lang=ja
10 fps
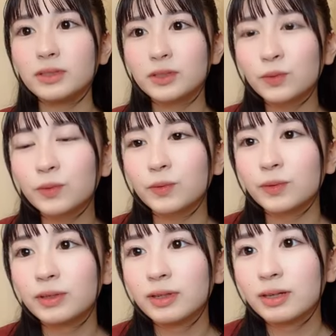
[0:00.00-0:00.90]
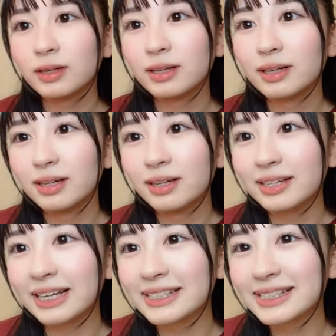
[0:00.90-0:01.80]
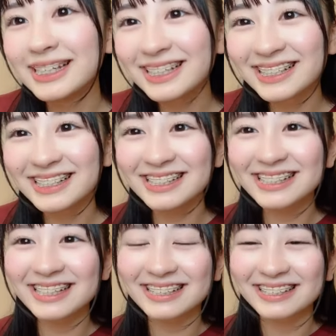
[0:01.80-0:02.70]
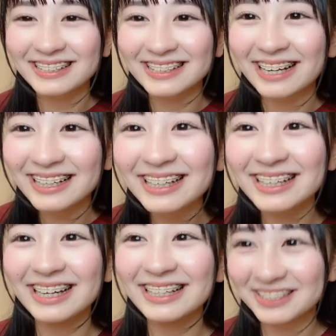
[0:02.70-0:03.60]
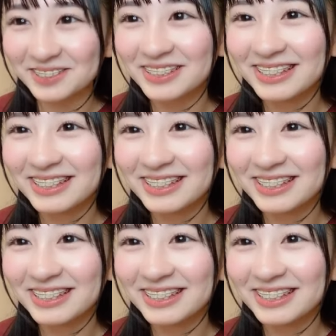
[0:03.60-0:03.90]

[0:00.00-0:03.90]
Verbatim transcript: そういや新幹線通学なかなかいないでしょ